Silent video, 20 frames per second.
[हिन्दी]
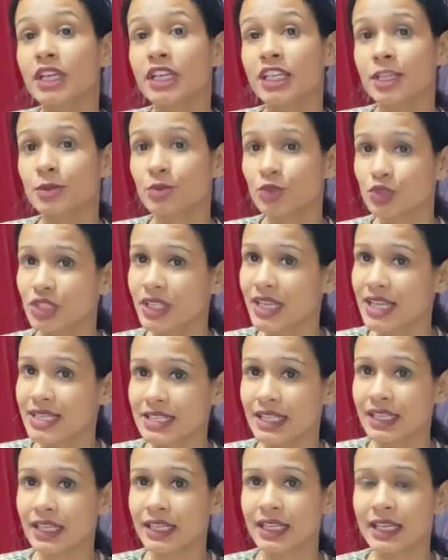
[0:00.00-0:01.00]
कि मुझे
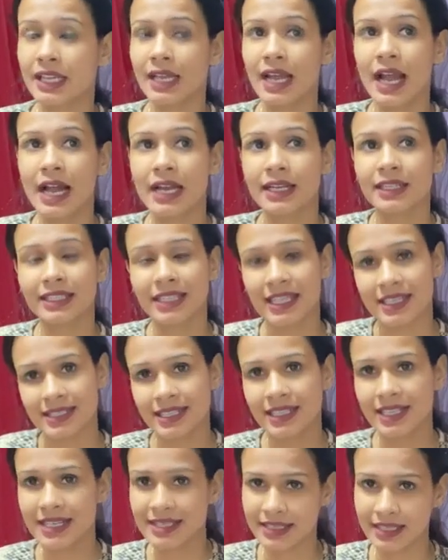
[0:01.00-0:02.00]
कैसे लगे हैं एंड
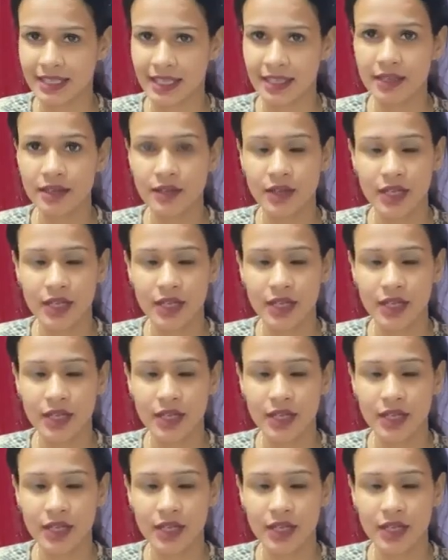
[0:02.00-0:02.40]
कैसे कैसे हैं